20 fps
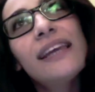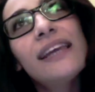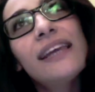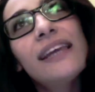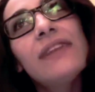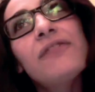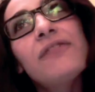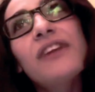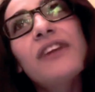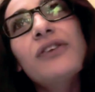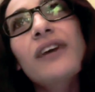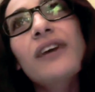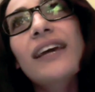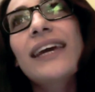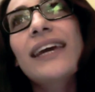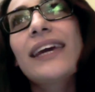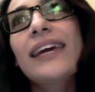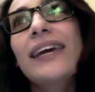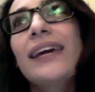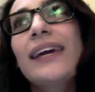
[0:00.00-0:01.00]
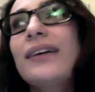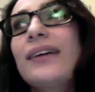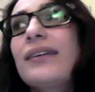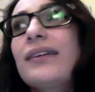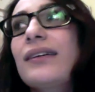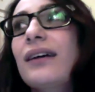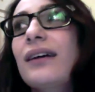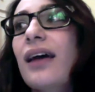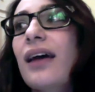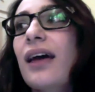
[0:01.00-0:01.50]
Il fatto è che
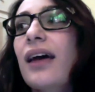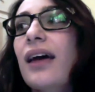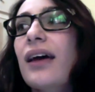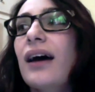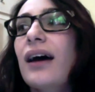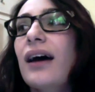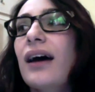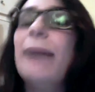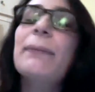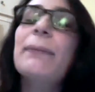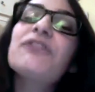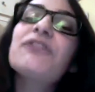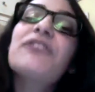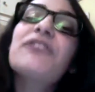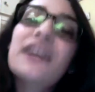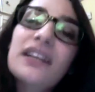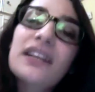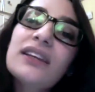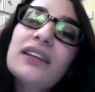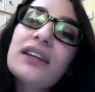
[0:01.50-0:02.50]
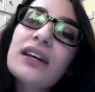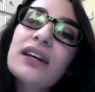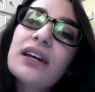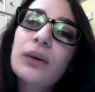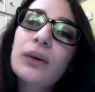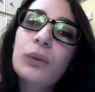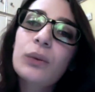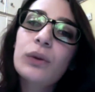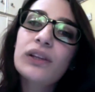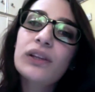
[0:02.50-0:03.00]
a me fa ridere
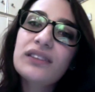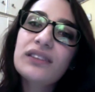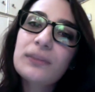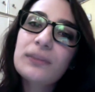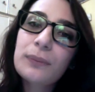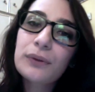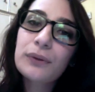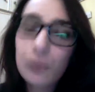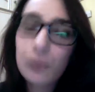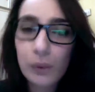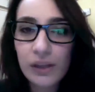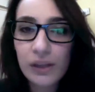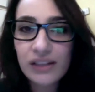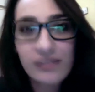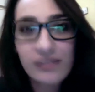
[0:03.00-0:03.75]
quel tipo, quel